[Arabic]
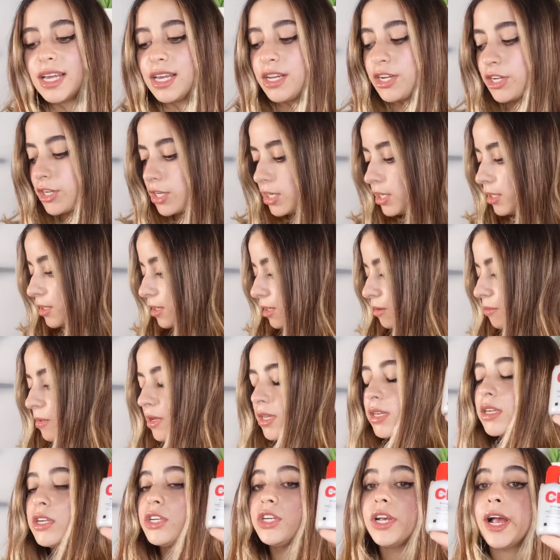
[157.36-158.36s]
شي ده ما
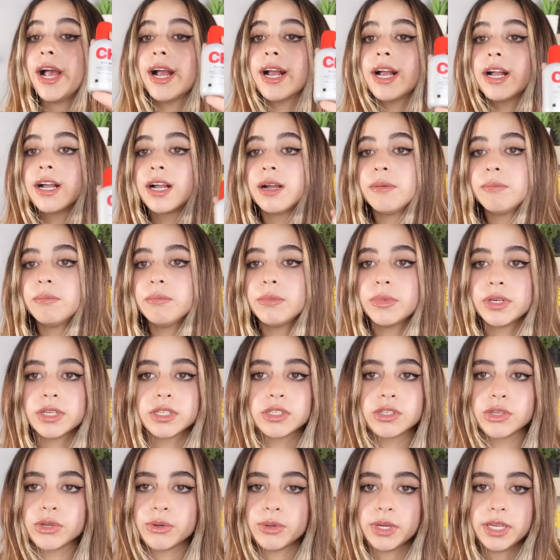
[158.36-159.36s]
يجيش حاجه جنب
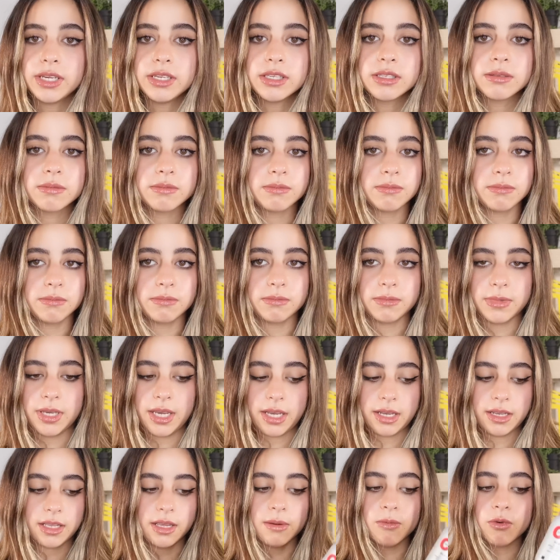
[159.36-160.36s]
سيروليز
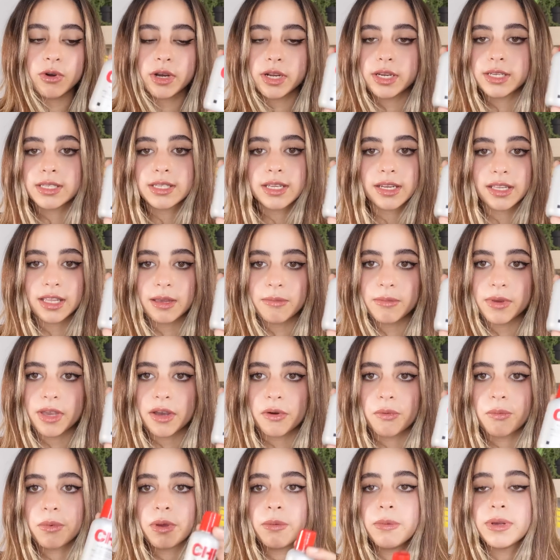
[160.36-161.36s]
يعني ده ممكن استخدام
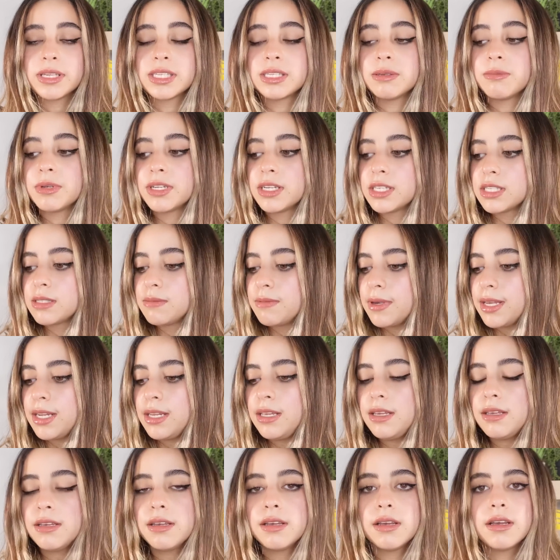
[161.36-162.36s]
يومي بس بالنسبه
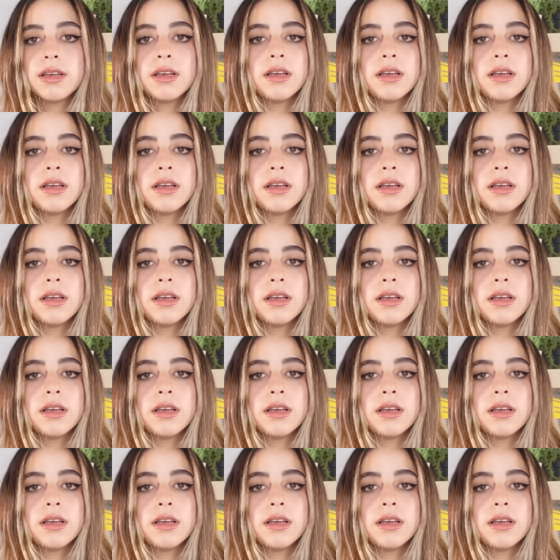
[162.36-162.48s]
لي